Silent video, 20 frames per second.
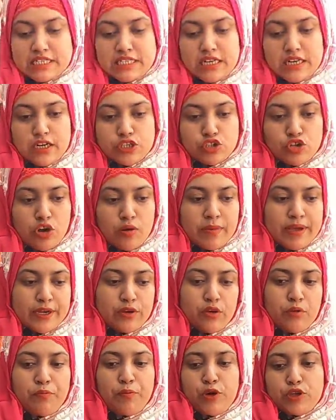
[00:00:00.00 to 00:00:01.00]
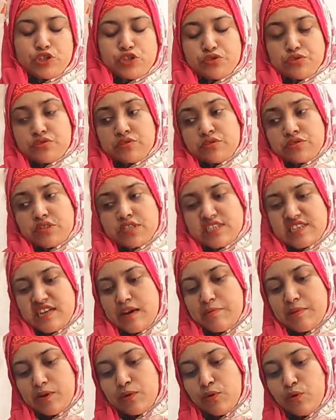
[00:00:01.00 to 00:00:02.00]
মাশাল্লাহ সবাই খুব পছন্দ করেছেন
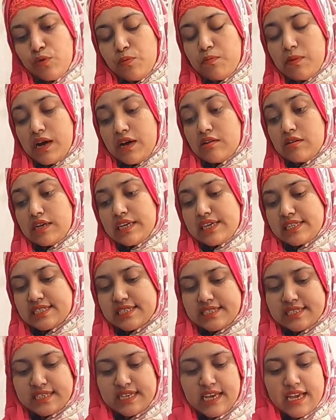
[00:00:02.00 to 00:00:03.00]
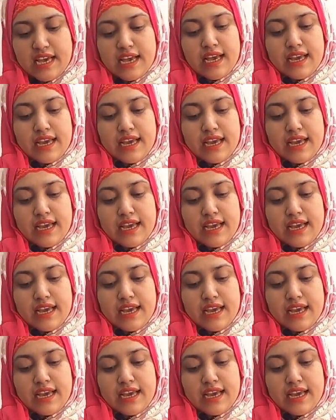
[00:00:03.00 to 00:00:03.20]
আমার খুব ভালো লেগেছে যে